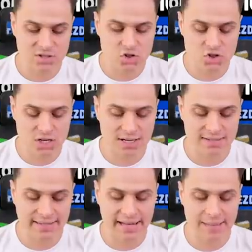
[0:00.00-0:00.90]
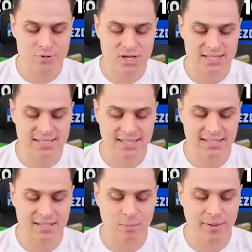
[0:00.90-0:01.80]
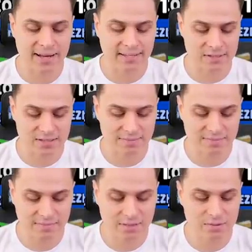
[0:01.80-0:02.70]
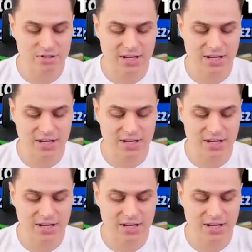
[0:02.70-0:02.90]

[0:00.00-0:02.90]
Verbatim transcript: trzy najlepsze skiny do Penny to są. Kurczę,